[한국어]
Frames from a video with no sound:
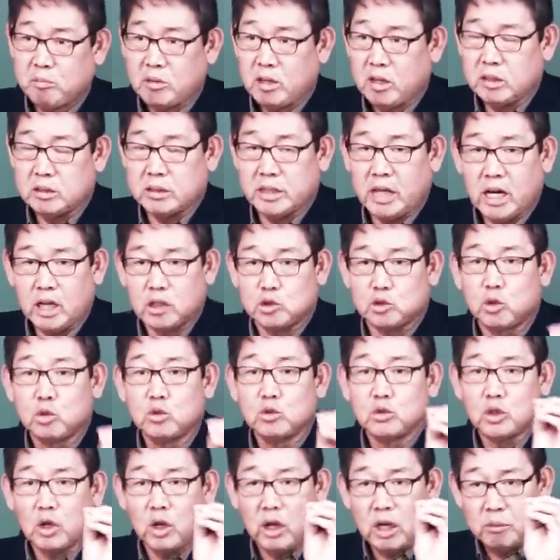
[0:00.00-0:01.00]
그러니까 내가
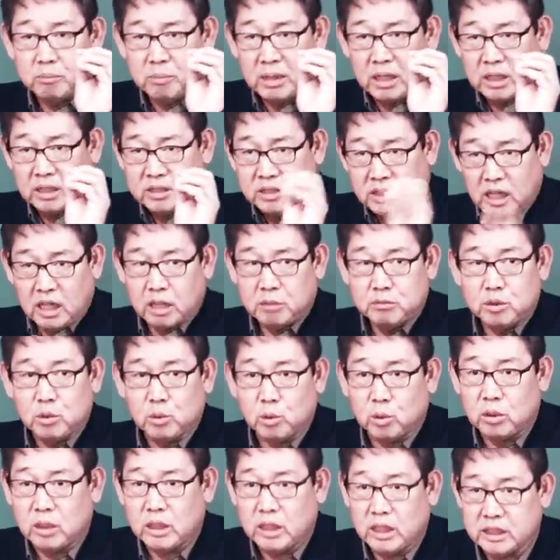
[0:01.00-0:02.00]
존경할 만한 사람을
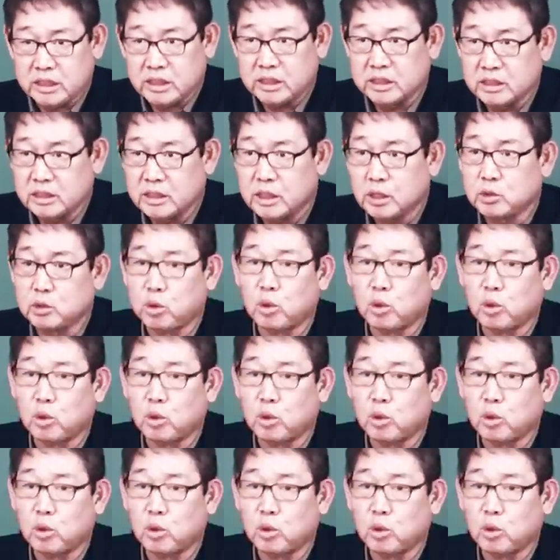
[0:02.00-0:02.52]
골라야 되는데